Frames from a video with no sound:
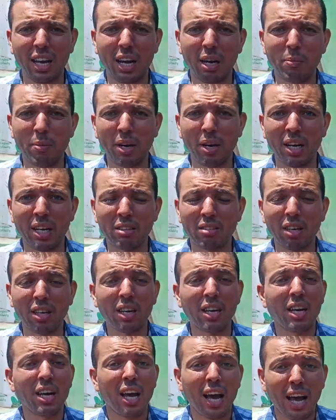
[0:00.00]

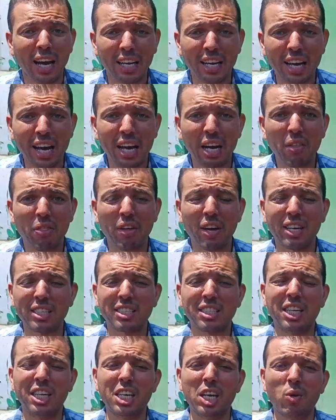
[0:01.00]
المناطق
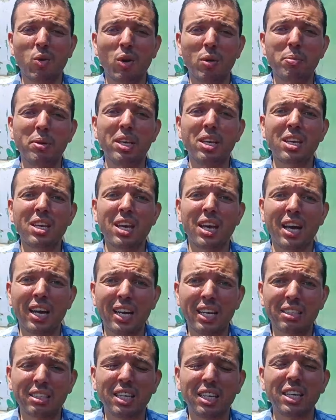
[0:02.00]
الكارثة الصحية
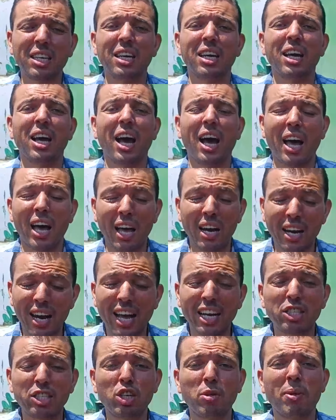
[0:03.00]
والبيئية التي
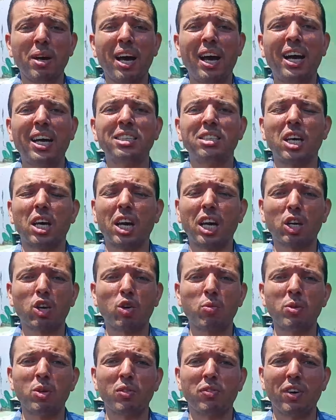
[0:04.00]
الناجمة عن
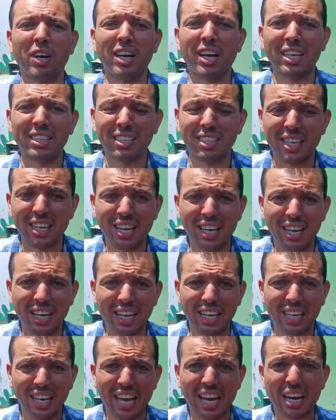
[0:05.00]
تراكم النفايات
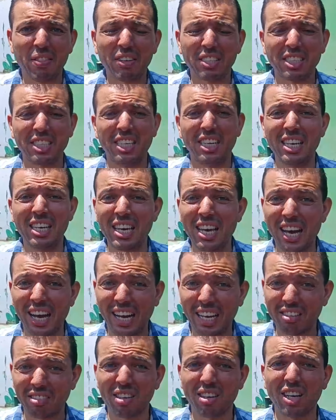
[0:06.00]
هي كارثة
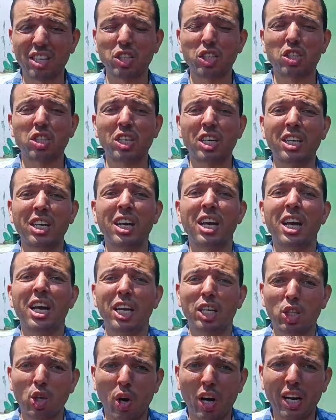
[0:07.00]
صحية خطيرة جدا
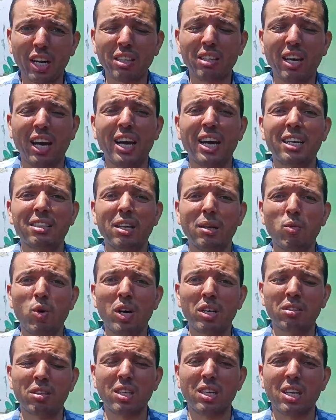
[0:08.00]
تعرض حياة
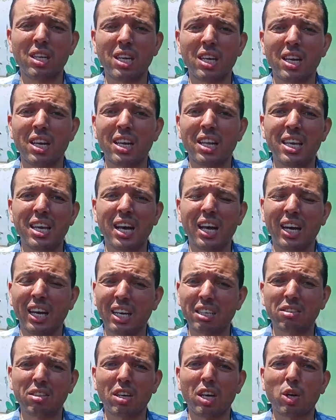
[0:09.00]
المواطنين
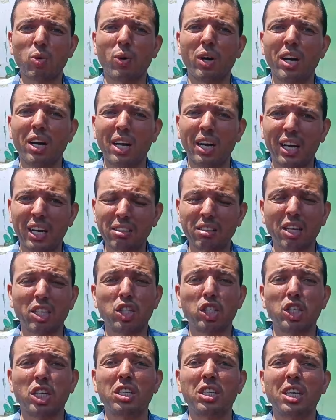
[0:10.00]
للخطر
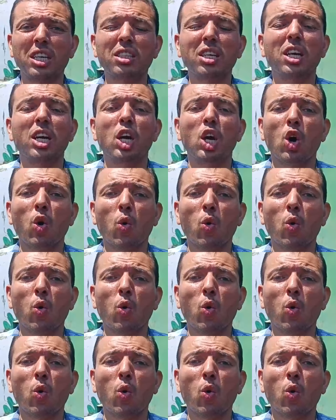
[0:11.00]
والخطر الشديد